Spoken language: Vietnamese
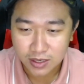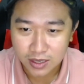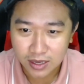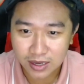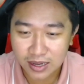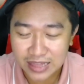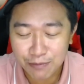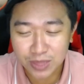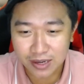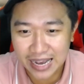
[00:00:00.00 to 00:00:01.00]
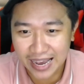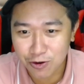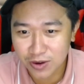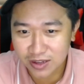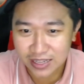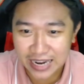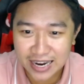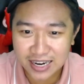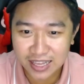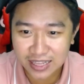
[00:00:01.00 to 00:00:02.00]
à, thám tử cao á, thì
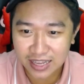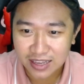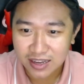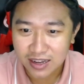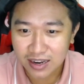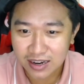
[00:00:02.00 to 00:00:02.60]
đăng lên nè à,